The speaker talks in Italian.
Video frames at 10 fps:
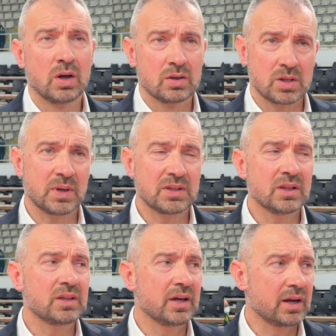Questa
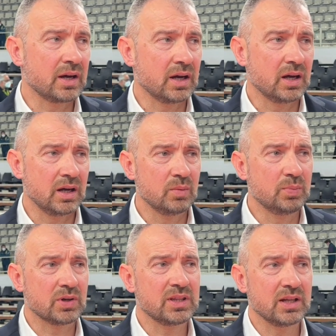partita era, è
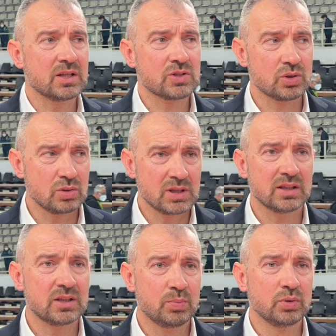importante sotto
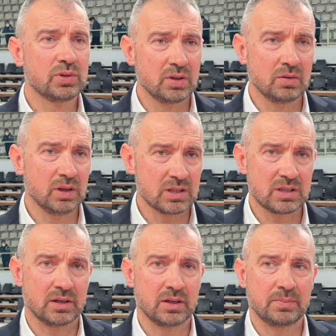tanti punti di
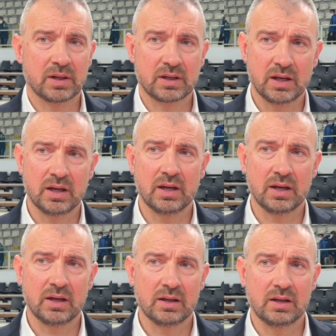vista perché
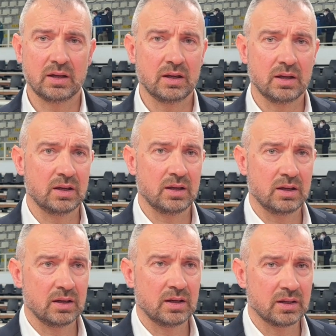
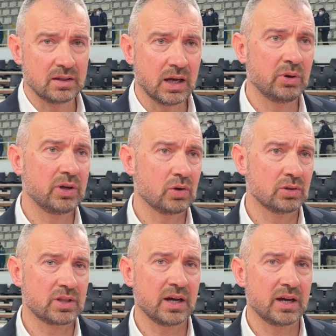eh, andiamo a
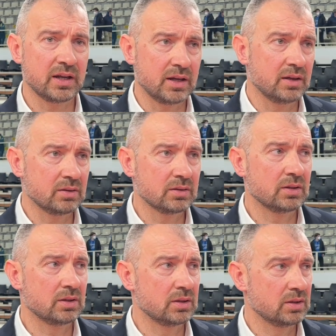incontrare
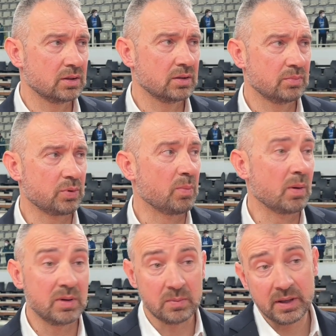eh,
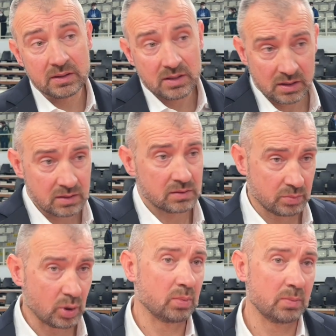probabilmente,
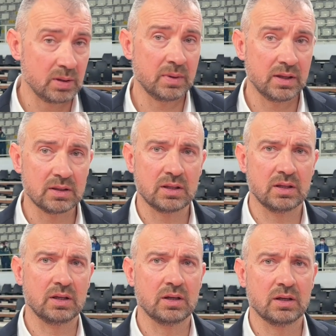
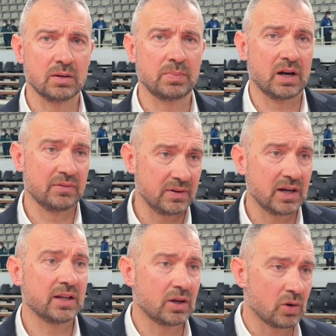probabilmente eh, per la
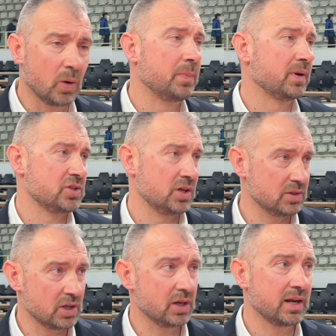finale di Coppa c'è,
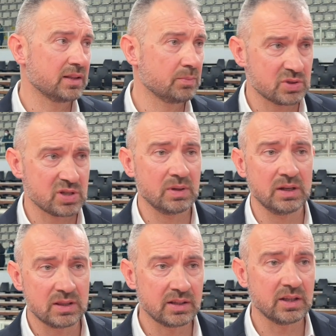grande
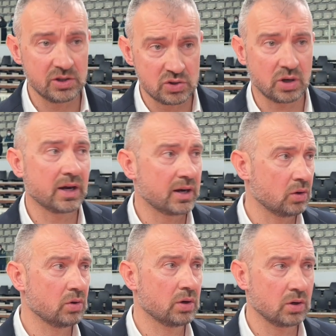possibilità di rigiocare
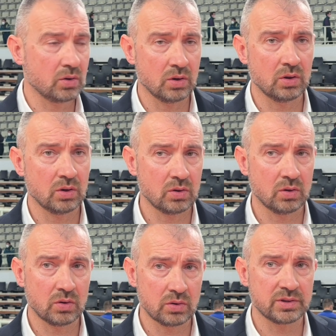ancora con,
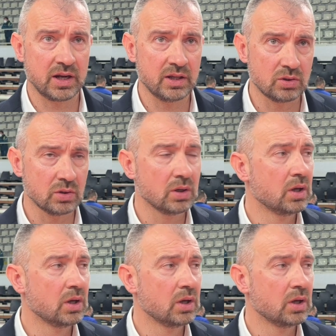con, con Trento.